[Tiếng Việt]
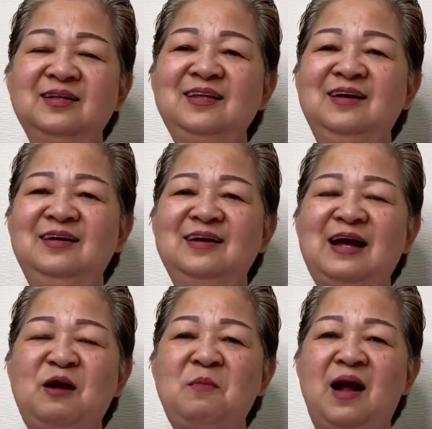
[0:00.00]
Kính thưa
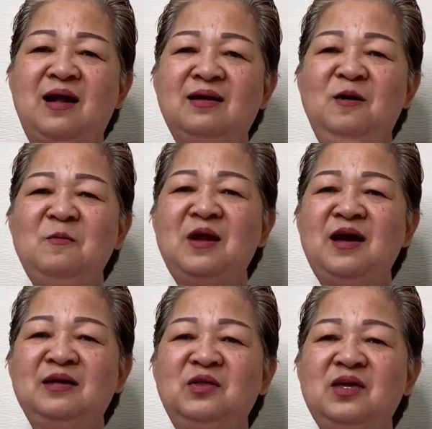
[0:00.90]
các bạn, hôm
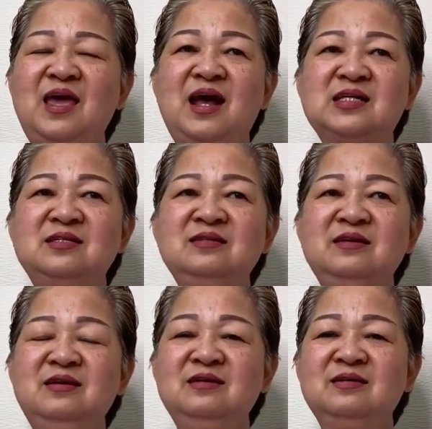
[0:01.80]
nay Tuyết già xin
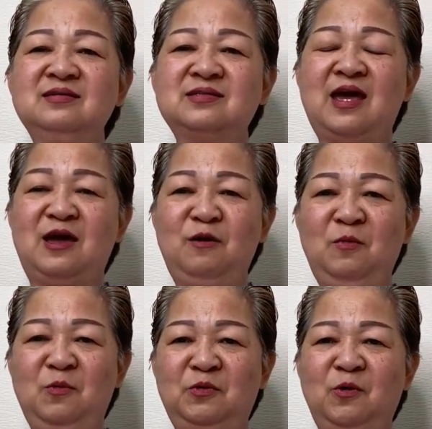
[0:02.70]
chia sẻ
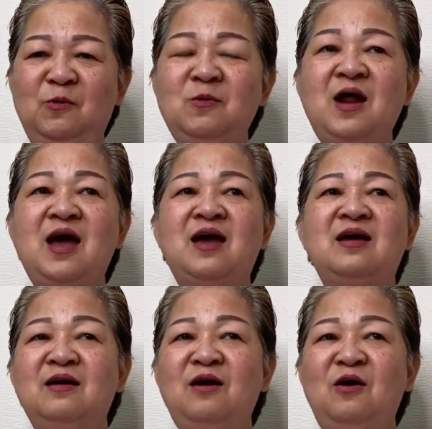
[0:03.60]
một chủ
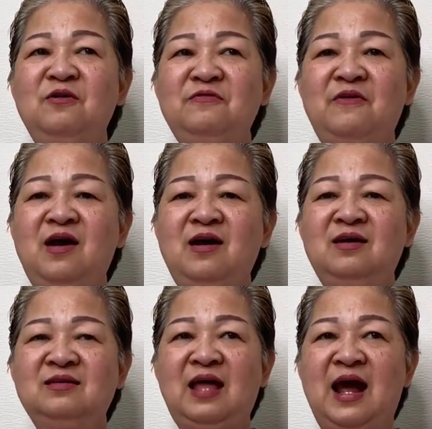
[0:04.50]
đề nói
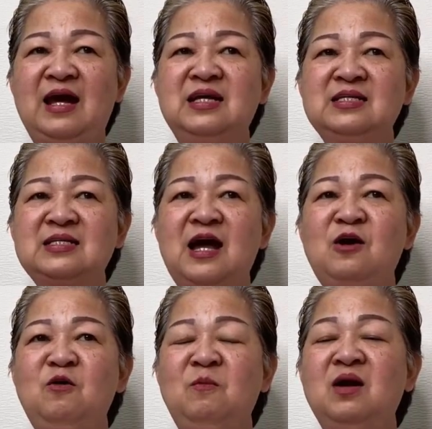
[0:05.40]
về tại
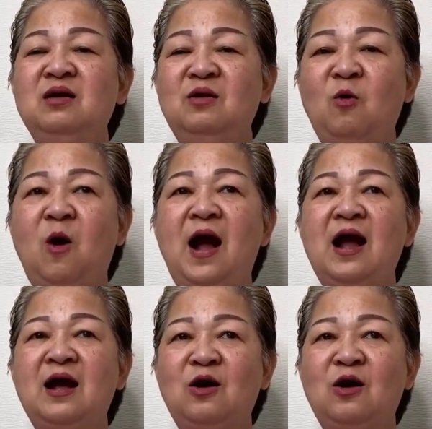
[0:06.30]
sao mình quá